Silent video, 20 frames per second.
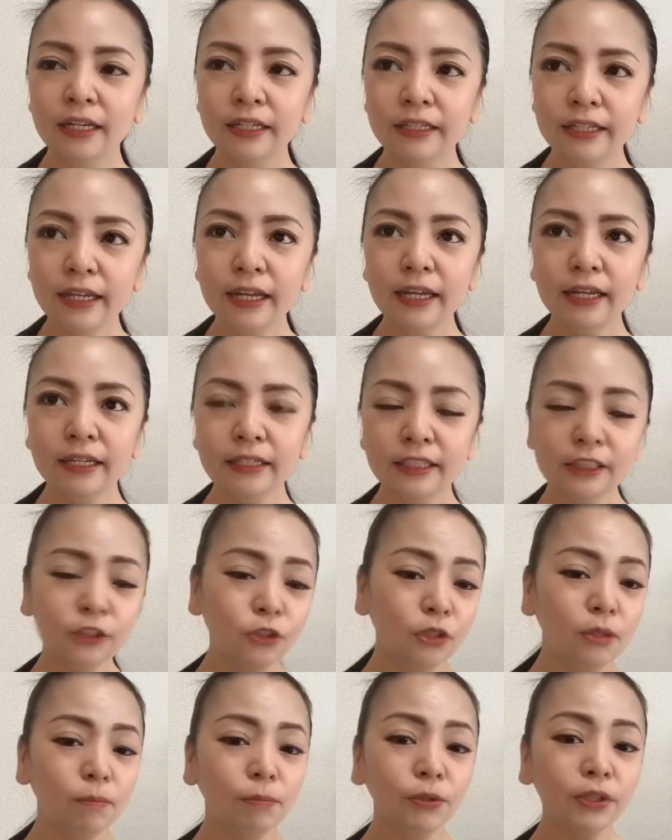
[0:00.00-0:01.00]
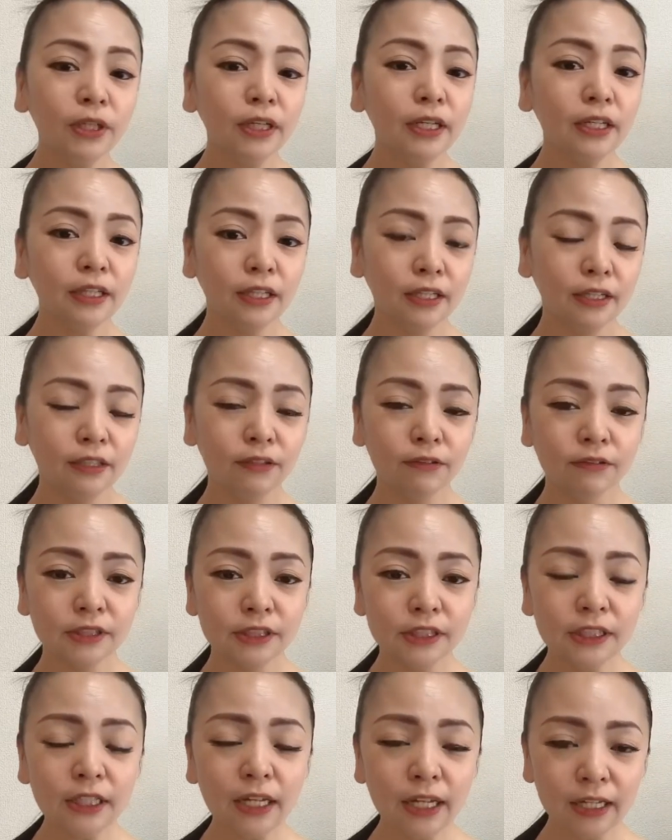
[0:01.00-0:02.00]
で椅子にもたれたりとか
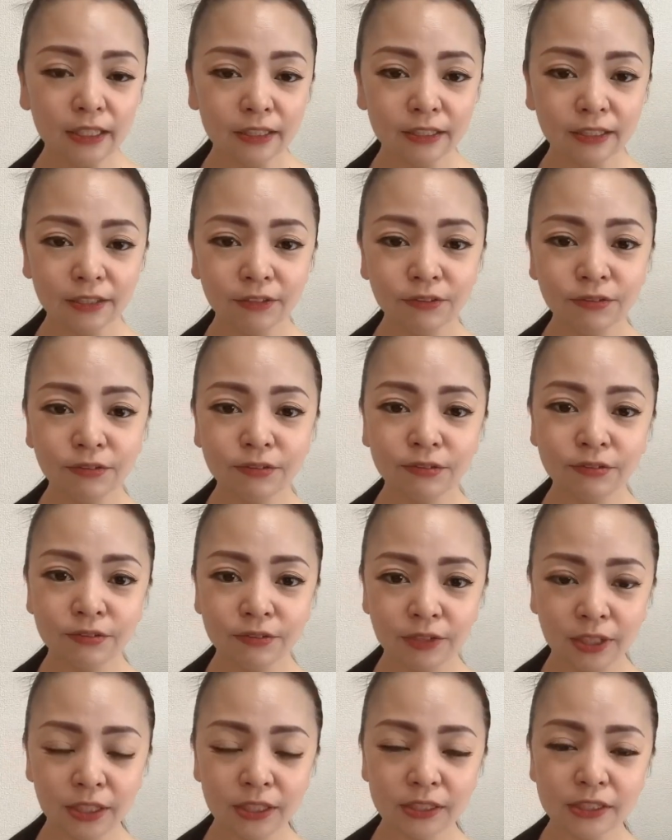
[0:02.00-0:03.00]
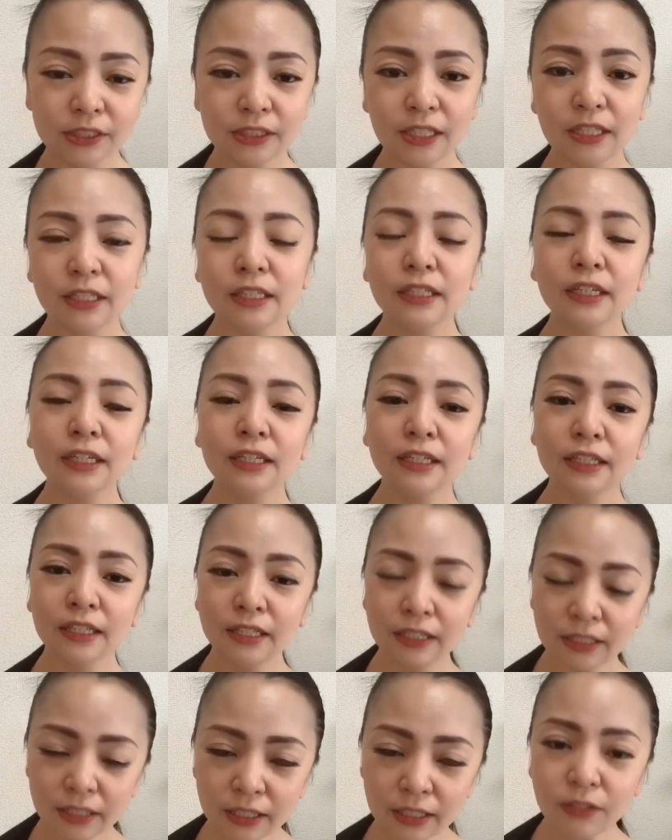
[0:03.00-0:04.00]
しないっていう風にしていただきた
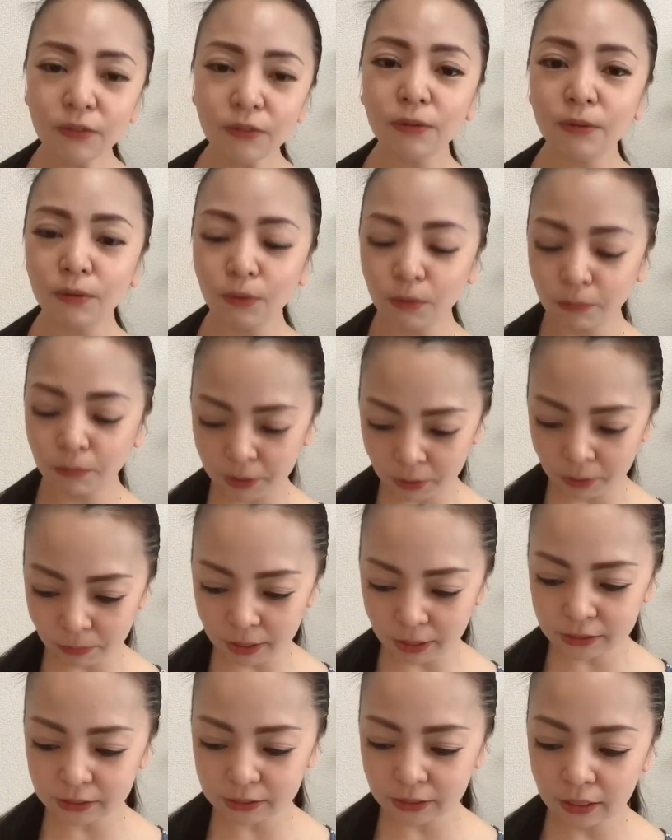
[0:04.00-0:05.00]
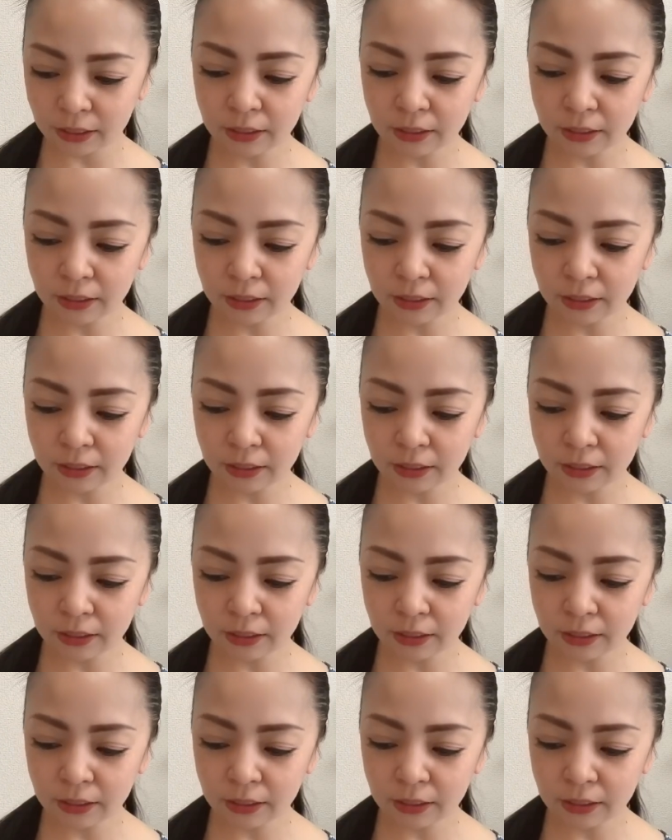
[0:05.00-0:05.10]
いなと思います